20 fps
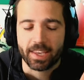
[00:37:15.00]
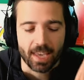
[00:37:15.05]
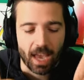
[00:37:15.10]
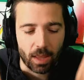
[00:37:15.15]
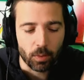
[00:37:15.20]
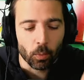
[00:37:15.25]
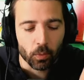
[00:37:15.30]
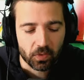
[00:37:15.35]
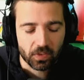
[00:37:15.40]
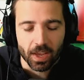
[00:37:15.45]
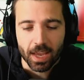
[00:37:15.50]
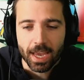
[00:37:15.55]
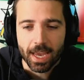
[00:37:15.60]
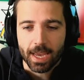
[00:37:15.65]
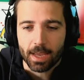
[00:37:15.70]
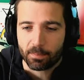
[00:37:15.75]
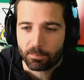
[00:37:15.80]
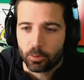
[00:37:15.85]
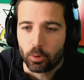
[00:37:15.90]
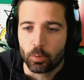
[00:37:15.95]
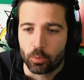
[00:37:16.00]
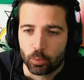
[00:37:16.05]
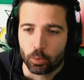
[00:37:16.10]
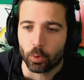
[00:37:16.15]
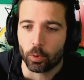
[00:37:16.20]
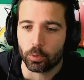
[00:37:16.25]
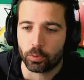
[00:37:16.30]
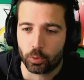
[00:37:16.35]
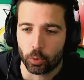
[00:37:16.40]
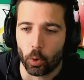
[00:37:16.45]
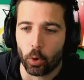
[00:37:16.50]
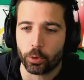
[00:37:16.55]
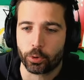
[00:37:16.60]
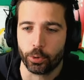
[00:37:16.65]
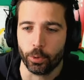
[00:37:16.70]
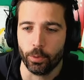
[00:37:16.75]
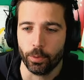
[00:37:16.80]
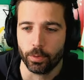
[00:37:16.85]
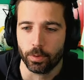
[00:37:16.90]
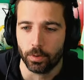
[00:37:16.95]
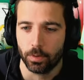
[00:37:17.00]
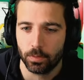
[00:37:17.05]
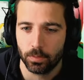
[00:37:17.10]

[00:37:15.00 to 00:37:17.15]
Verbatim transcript: a annoncé et tu, tu, tu recules